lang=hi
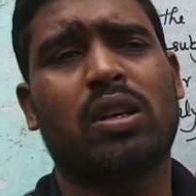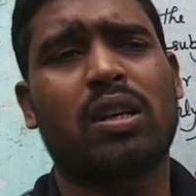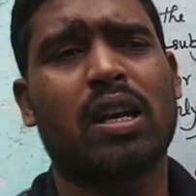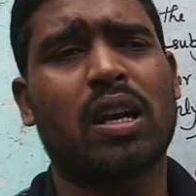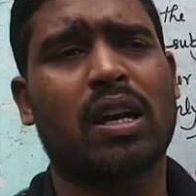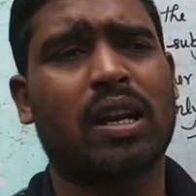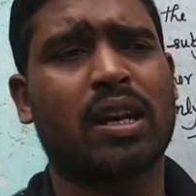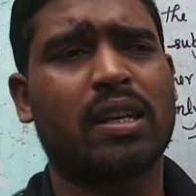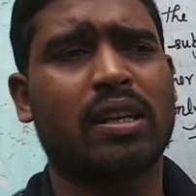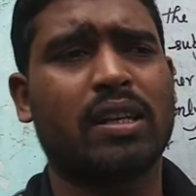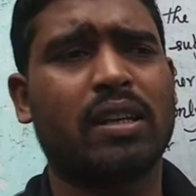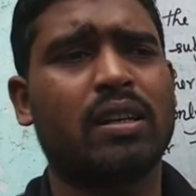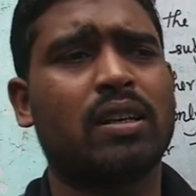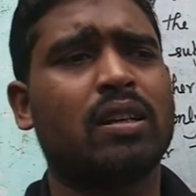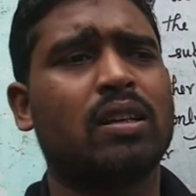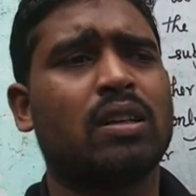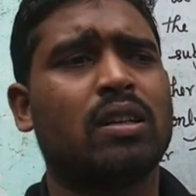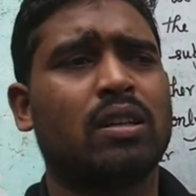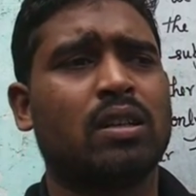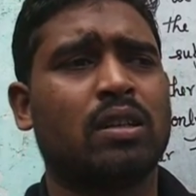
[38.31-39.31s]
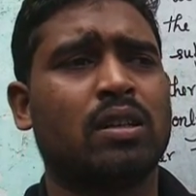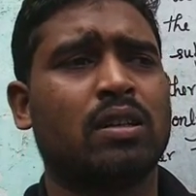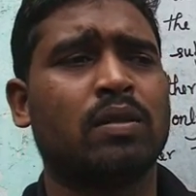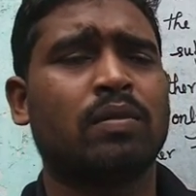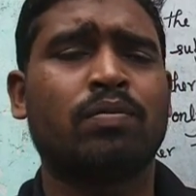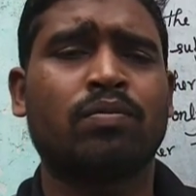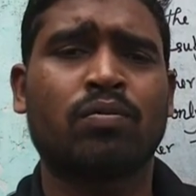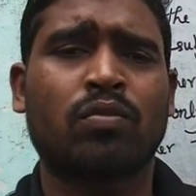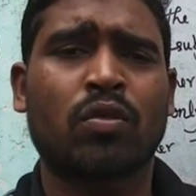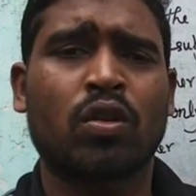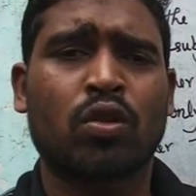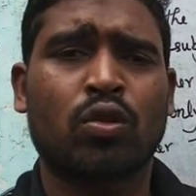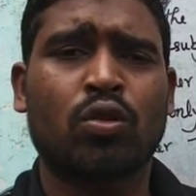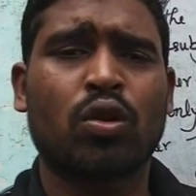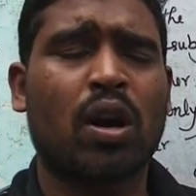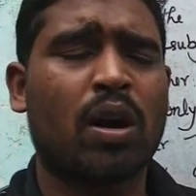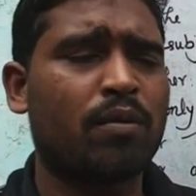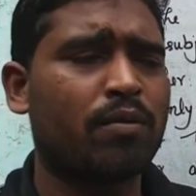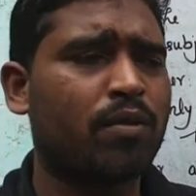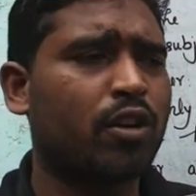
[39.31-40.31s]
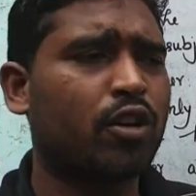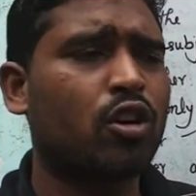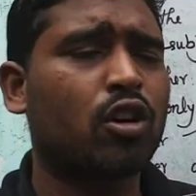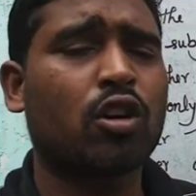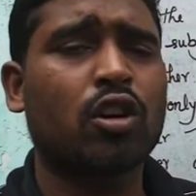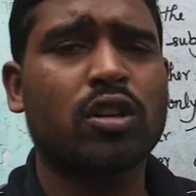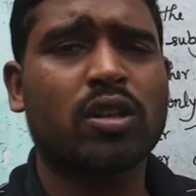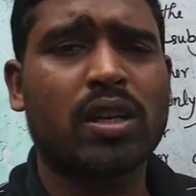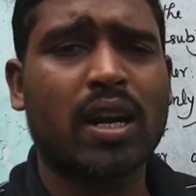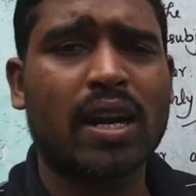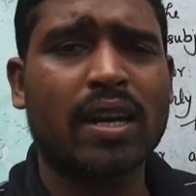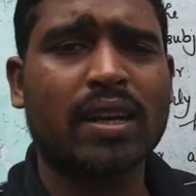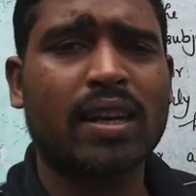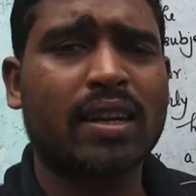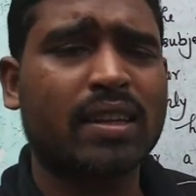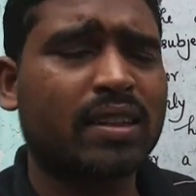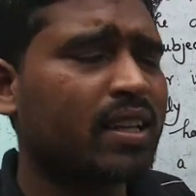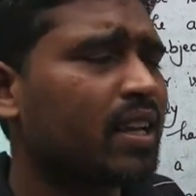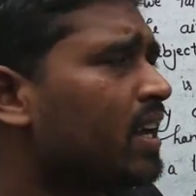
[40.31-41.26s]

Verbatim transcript: किया करिए तो हम वीडियो को स्टार्ट करते